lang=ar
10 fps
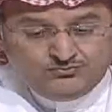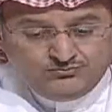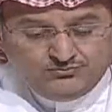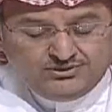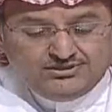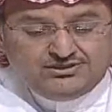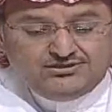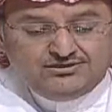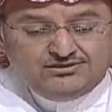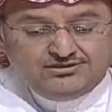
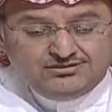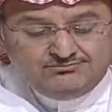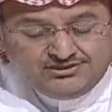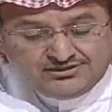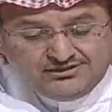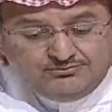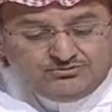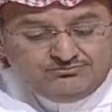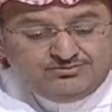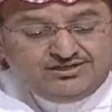ومن قبل
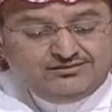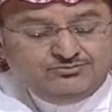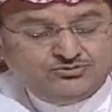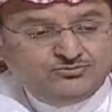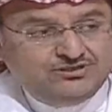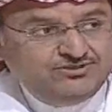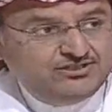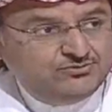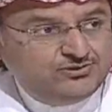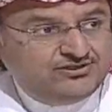ومن بعد من سمو
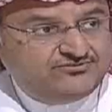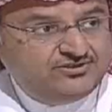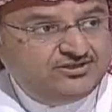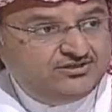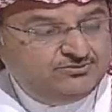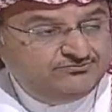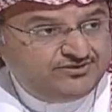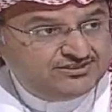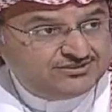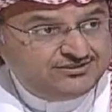الأمير نواف بن
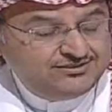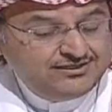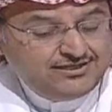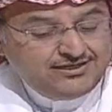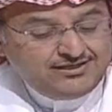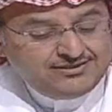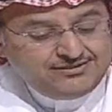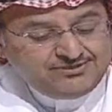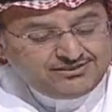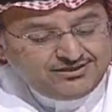فيصل الذي
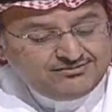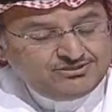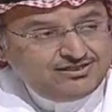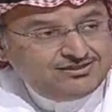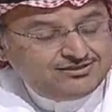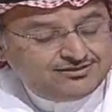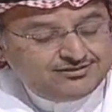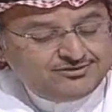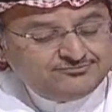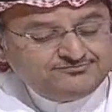لم يتخذ مثل هذا
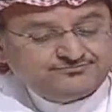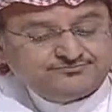القرار